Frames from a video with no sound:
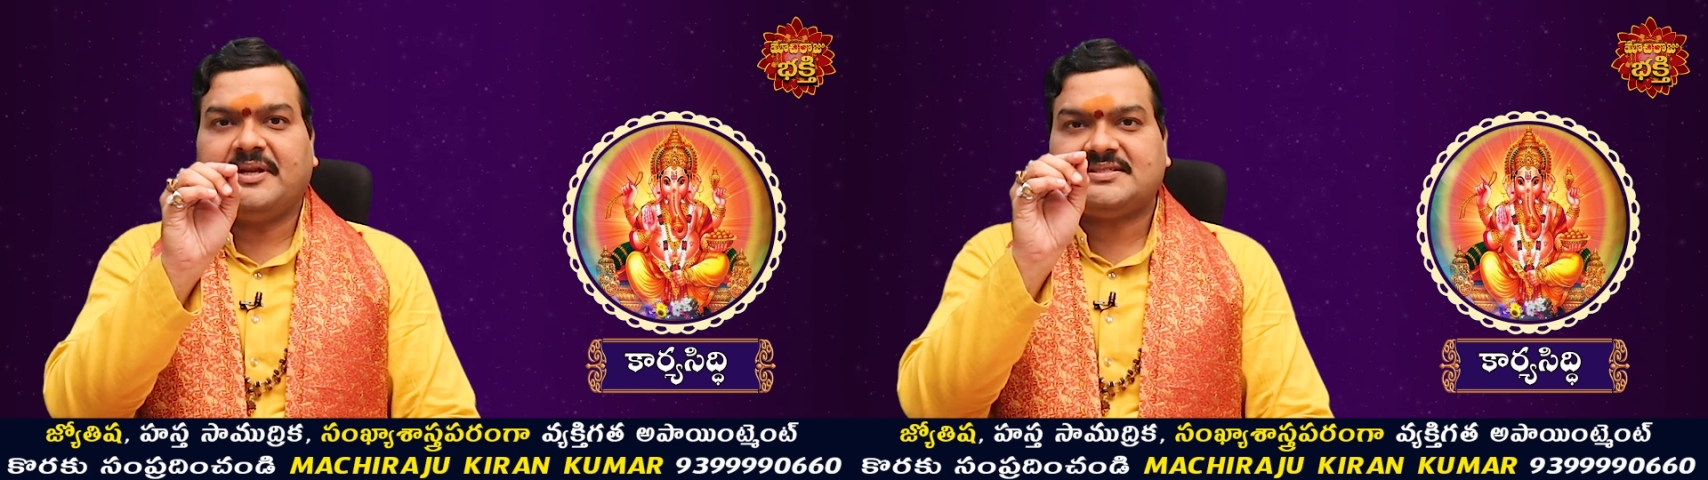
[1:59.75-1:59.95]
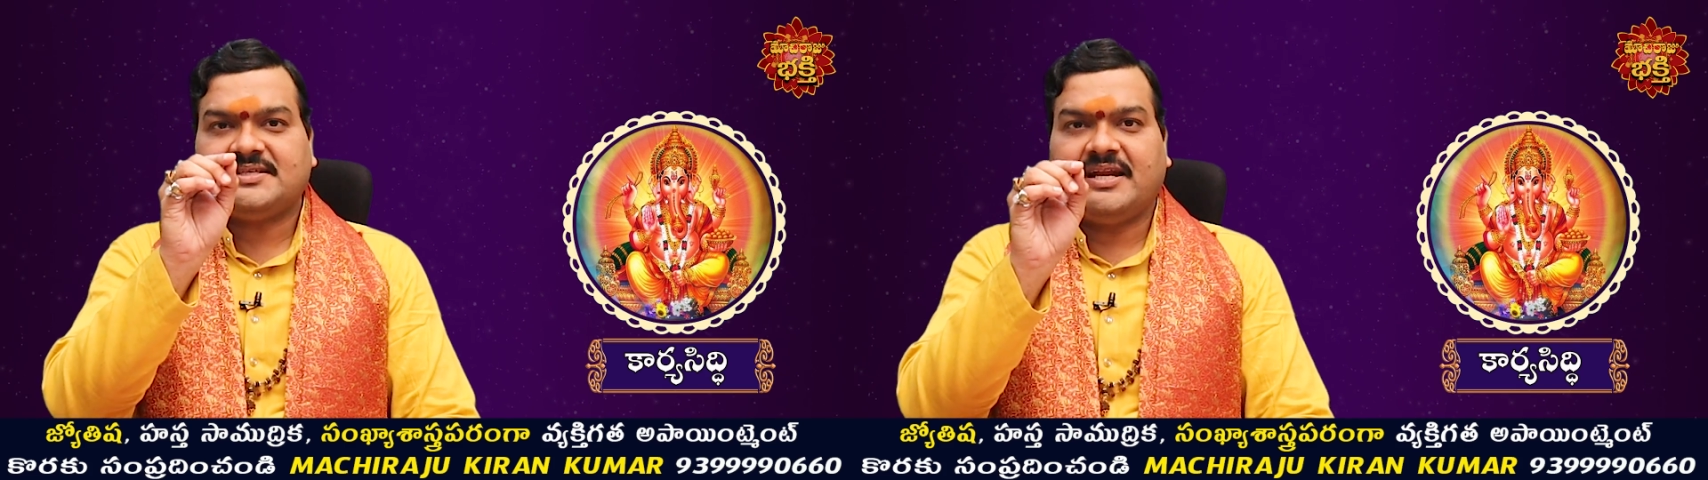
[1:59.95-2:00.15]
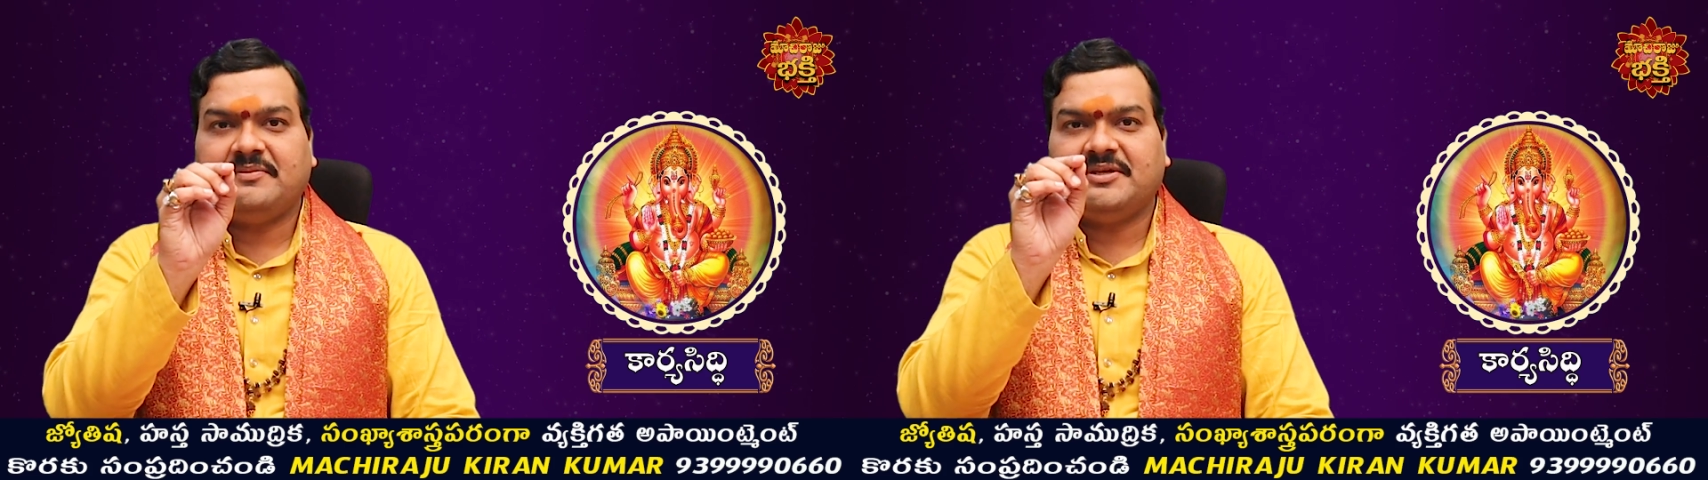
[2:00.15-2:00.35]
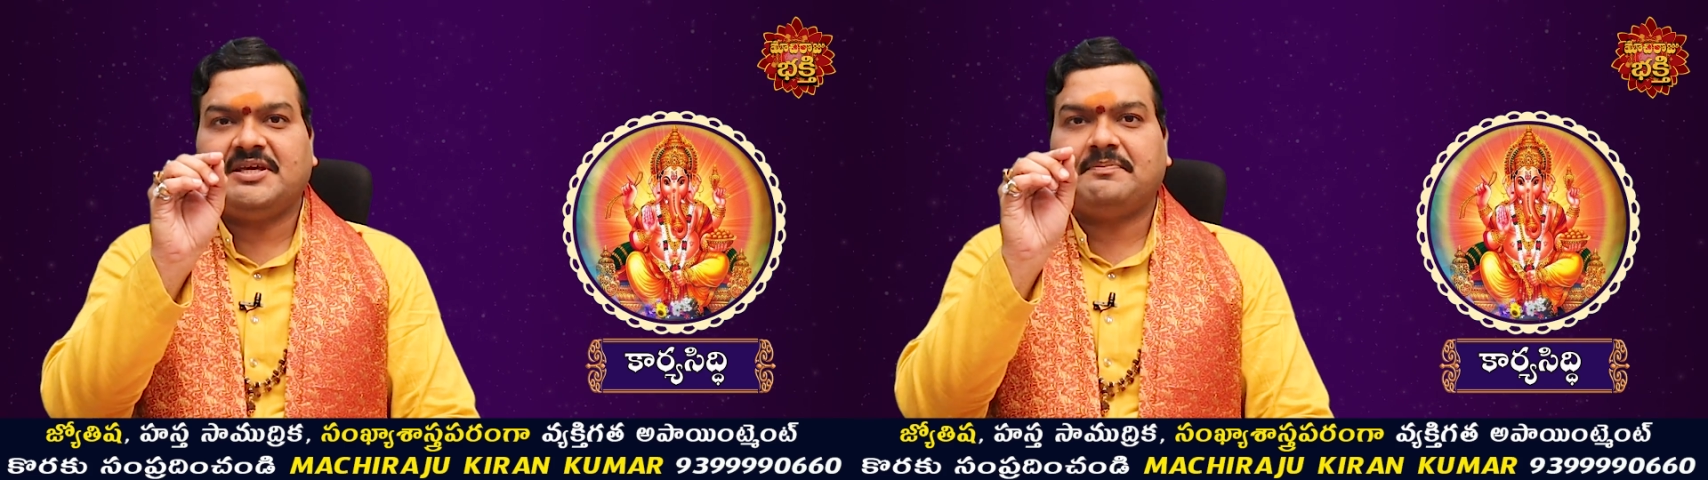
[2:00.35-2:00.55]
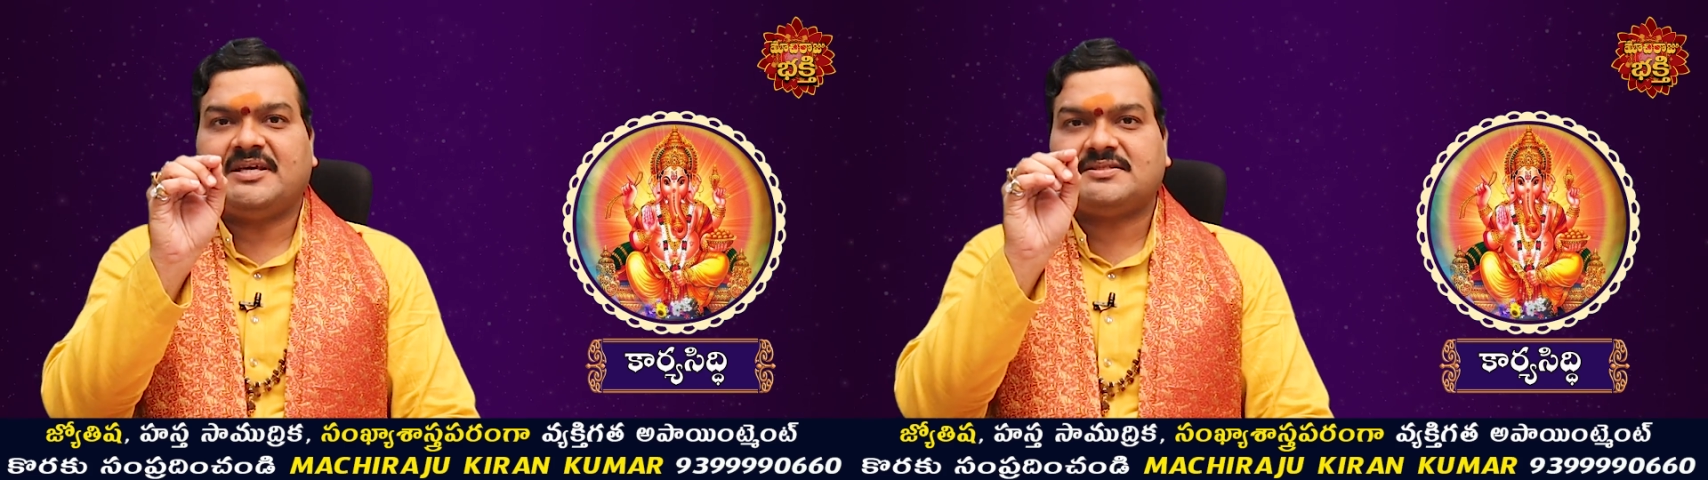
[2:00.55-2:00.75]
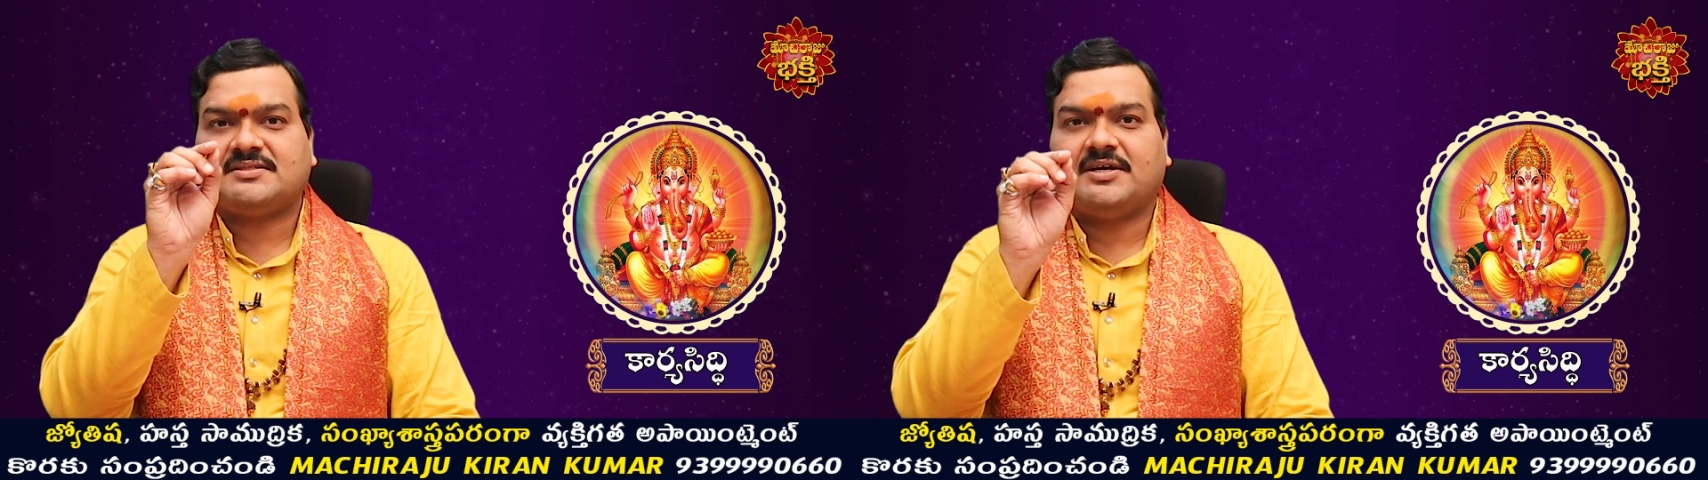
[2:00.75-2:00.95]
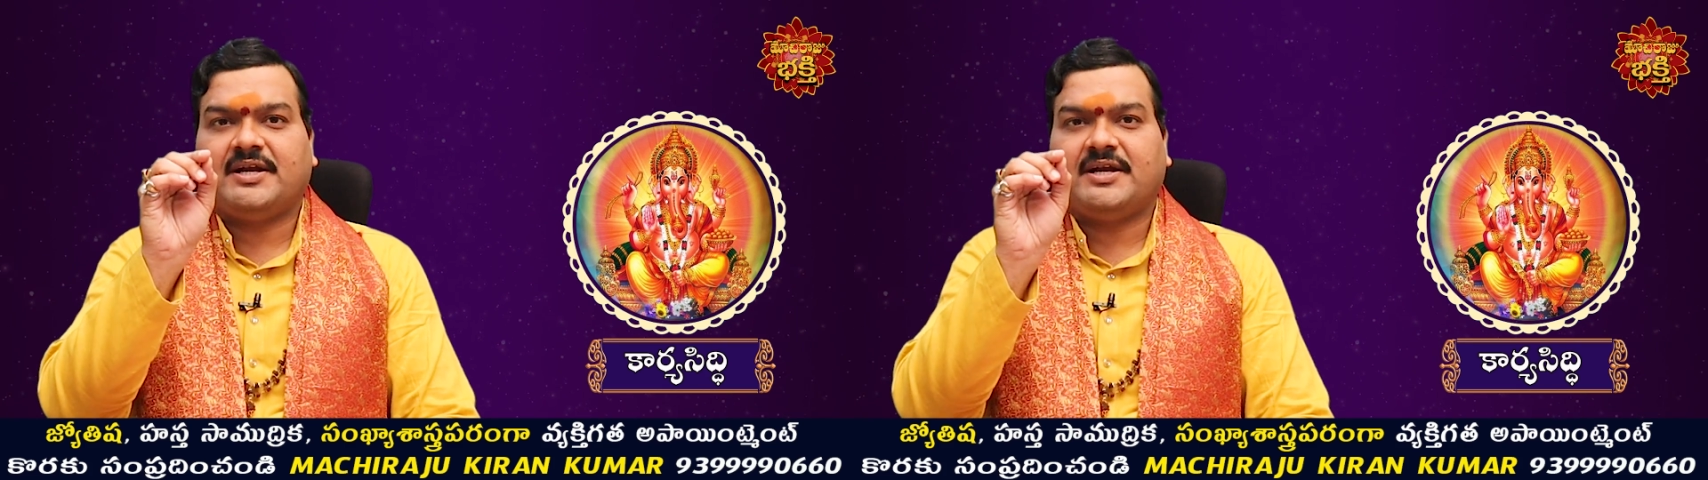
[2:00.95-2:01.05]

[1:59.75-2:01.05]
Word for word: ప్లస్ ఎనిమిది ప్లస్